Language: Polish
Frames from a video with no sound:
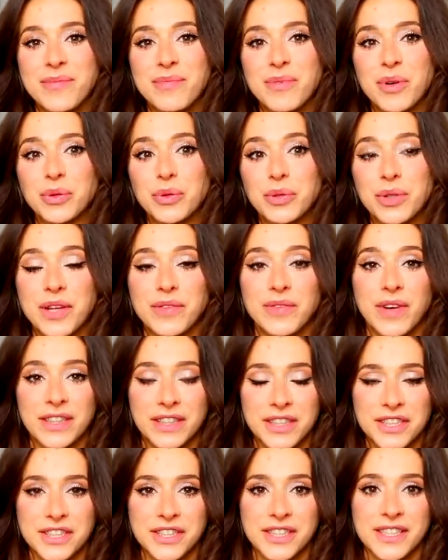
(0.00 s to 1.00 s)
bo tutaj
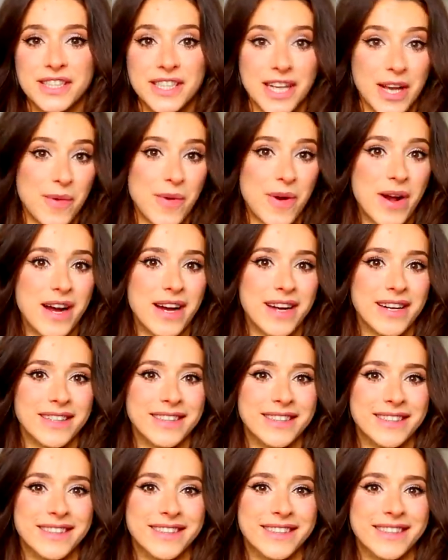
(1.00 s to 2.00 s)
faktycznie
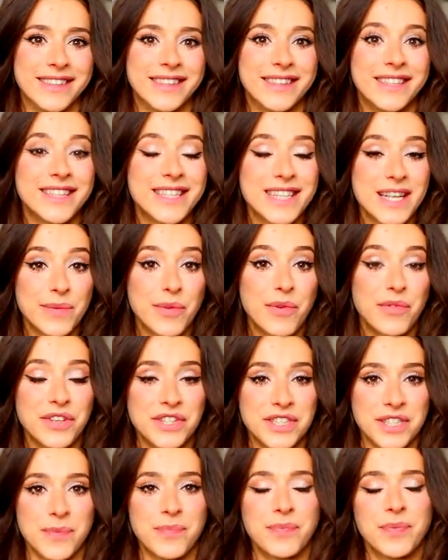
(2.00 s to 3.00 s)
działa
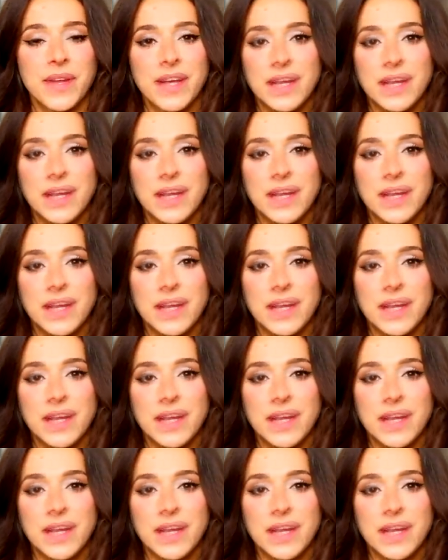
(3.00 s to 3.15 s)
niesamowicie.